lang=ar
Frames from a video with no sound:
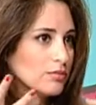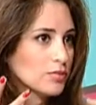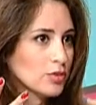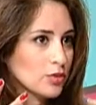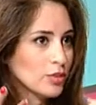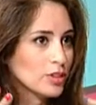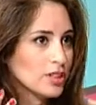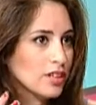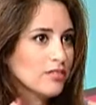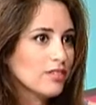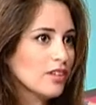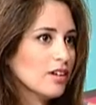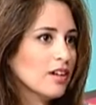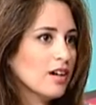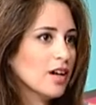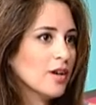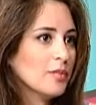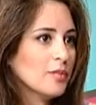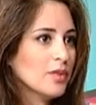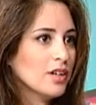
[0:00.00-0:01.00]
انه
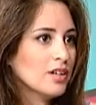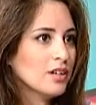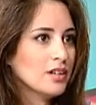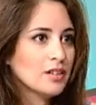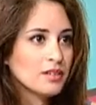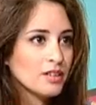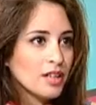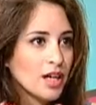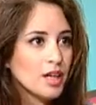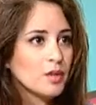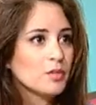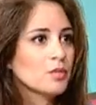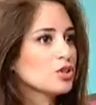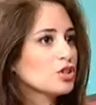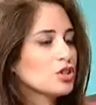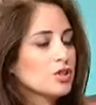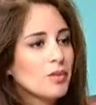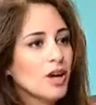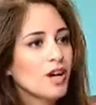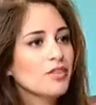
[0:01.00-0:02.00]
سوا اما نهار
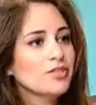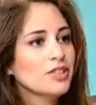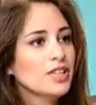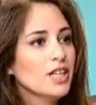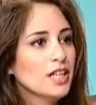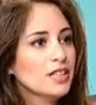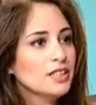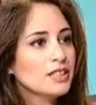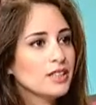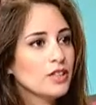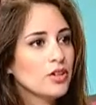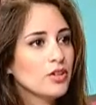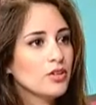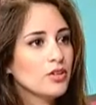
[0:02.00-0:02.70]
بالجمعه في, في ناس حتى